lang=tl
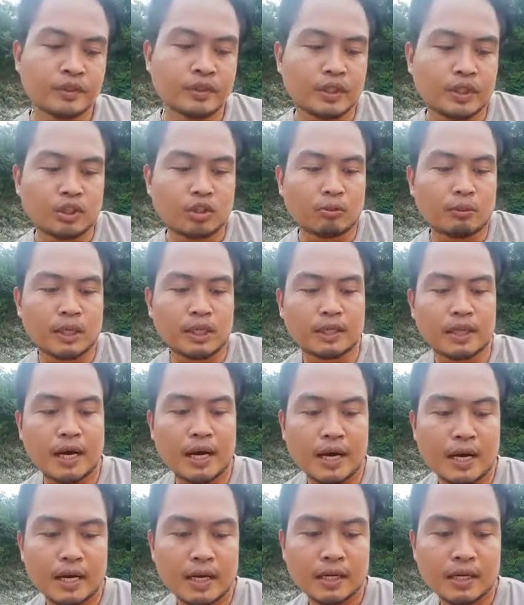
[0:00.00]
Ket
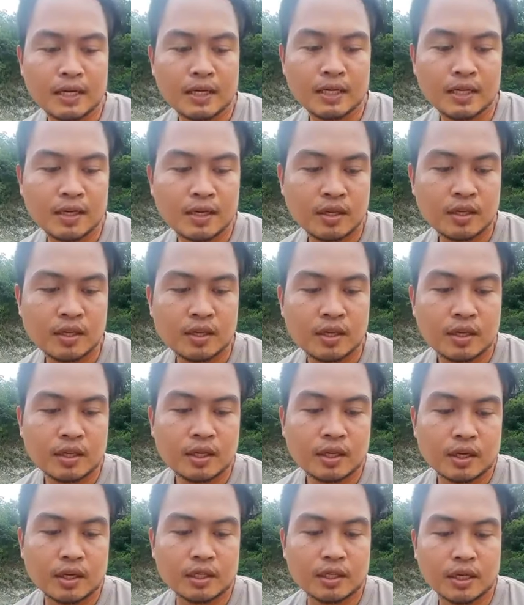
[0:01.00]
kumantaak
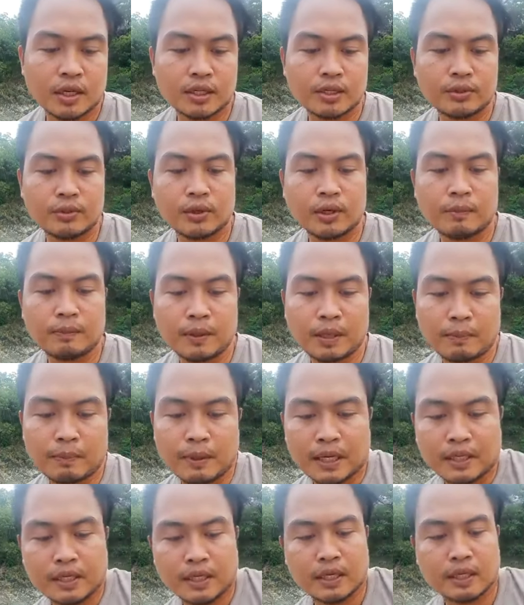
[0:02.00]
ket hanyo
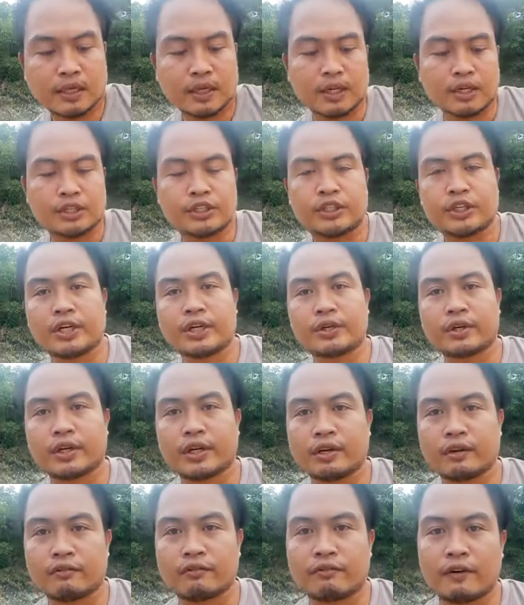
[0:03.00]
liplipatan nga i-share
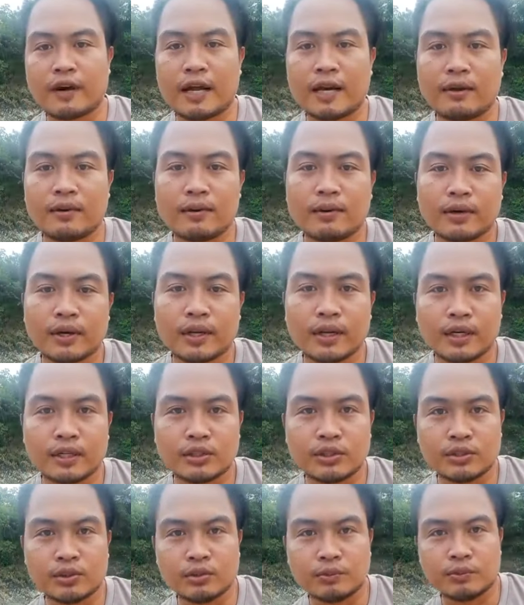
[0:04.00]
ken ag-follow ken
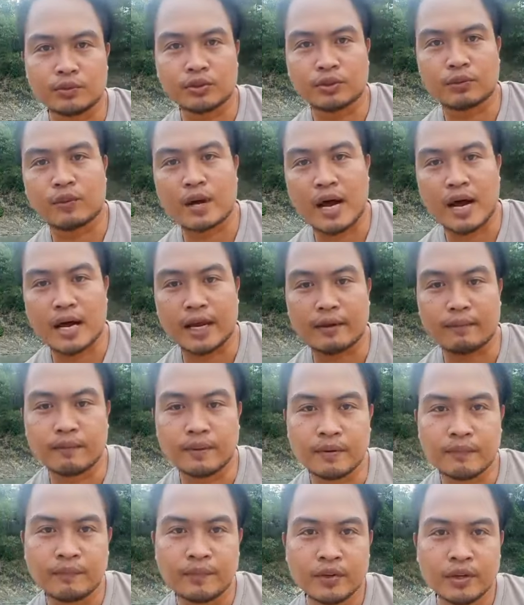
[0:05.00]
ag-subscribe
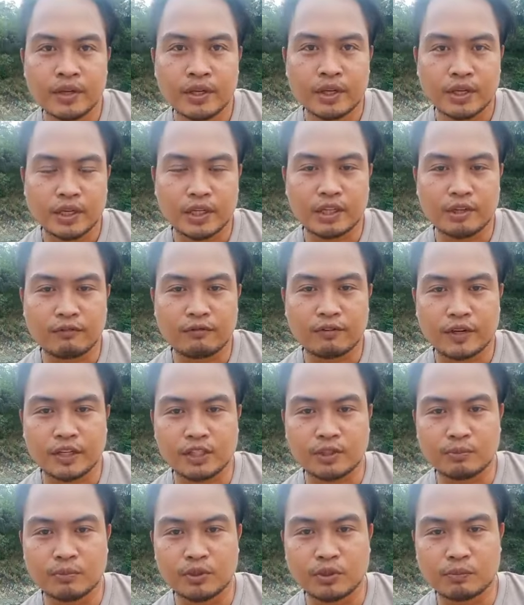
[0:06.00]
iti
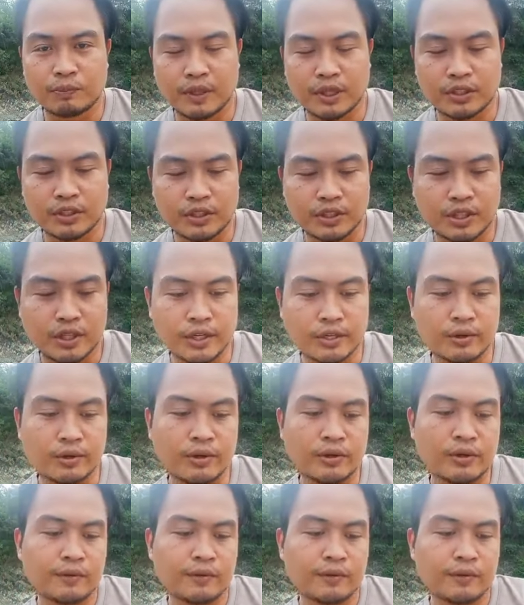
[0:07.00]
Facebook page tayo.